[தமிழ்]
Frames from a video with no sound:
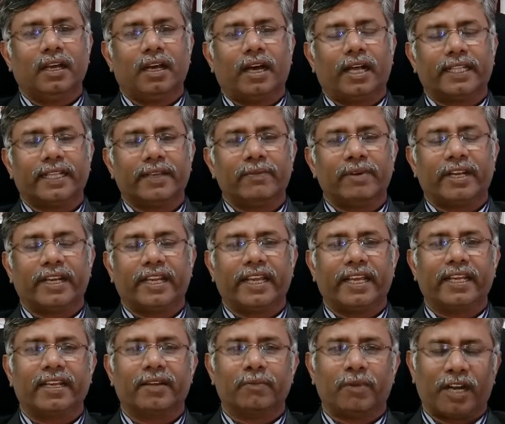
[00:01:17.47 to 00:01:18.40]
அதே மாதிரியே
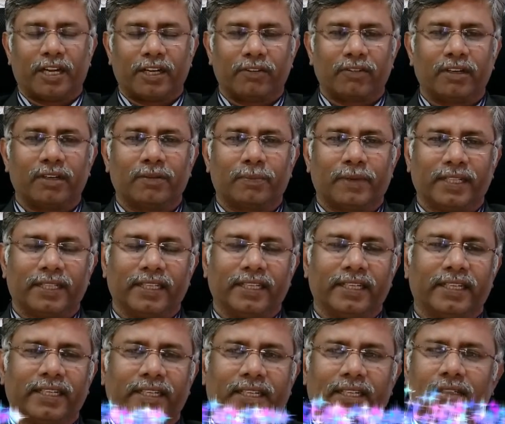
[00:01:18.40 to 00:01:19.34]
எங்கள் மாணவர்கள்
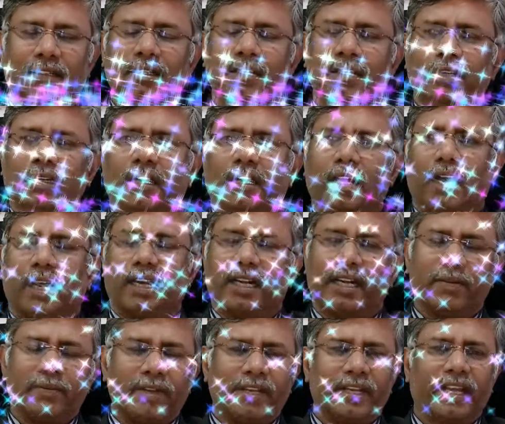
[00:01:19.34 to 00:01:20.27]
பார்த்திங்கன்னா
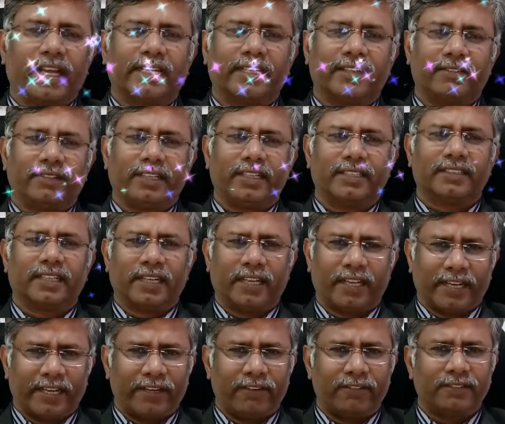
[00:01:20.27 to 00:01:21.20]
அகடமிக் ஆக்டிவிட்டீஸ்
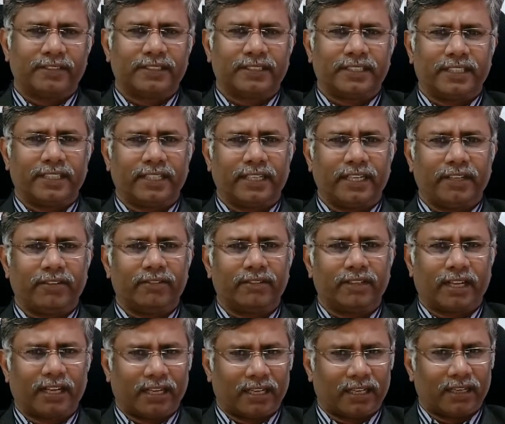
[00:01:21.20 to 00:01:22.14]
அண்ணா யூனிவர்சிட்டி
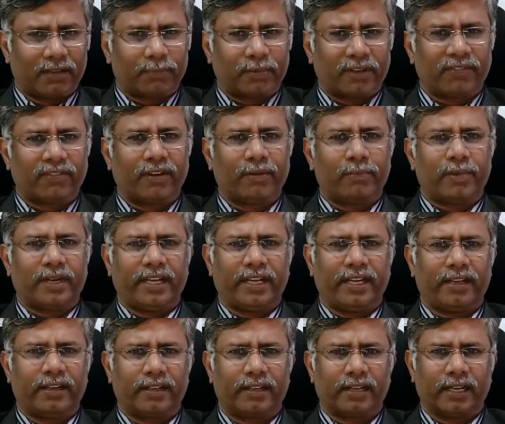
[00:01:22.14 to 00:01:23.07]
இதுலேயும் நல்லா பர்ஃபார்ம்
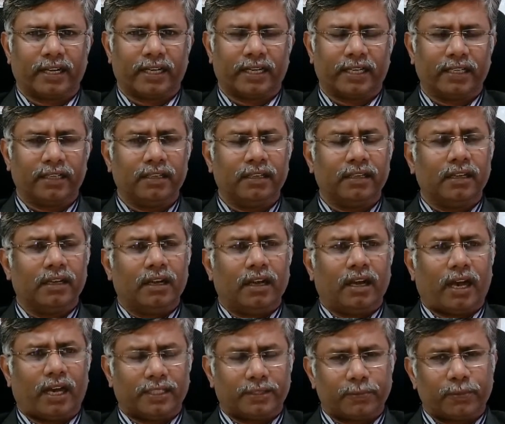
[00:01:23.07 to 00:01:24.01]
பண்ணிகிட்ருக்குறாங்க
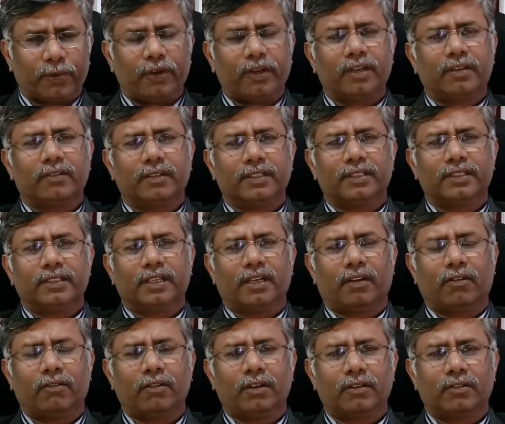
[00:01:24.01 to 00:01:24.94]
அது போக வந்து
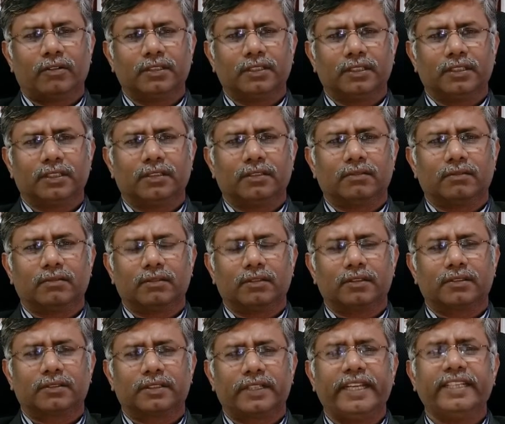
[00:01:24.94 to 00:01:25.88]
அவங்க வந்து
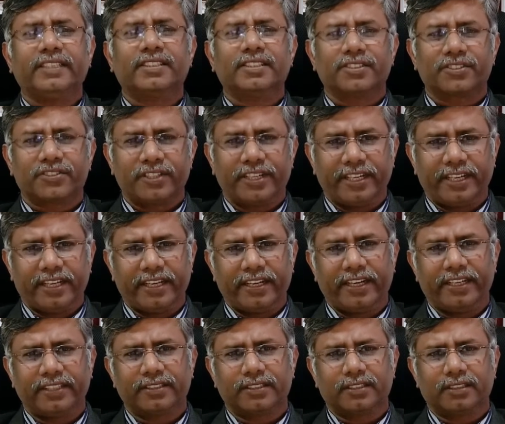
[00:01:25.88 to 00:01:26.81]
த்ரீ சிக்ஸ்டி
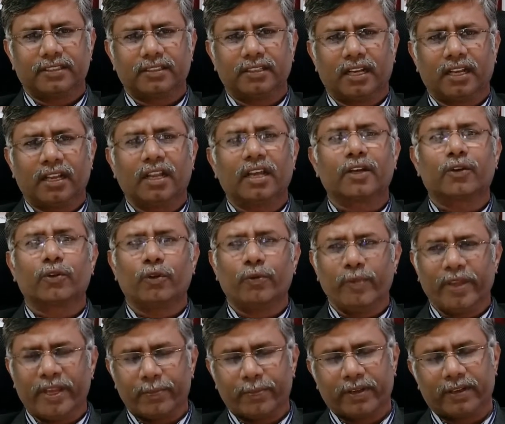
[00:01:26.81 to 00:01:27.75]
டிகிரிஸ் நல்லா
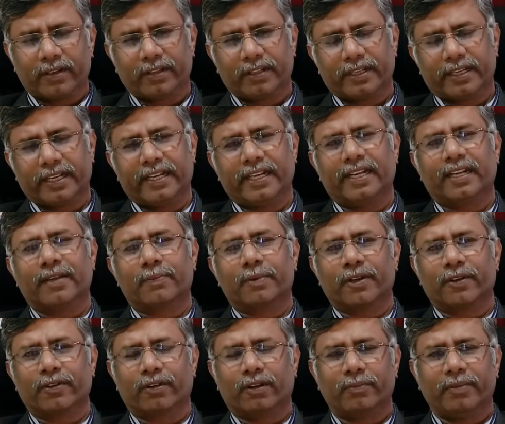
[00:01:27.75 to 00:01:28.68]
க்ரூமிங் பண்ணுறதுக்கு என்னென்ன
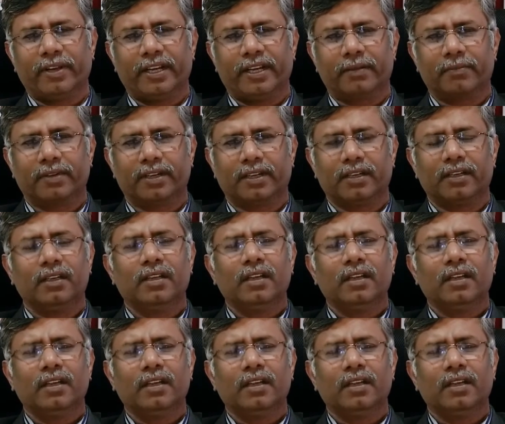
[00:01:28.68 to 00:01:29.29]
பண்ணுறோம் அப்படின்னம்னா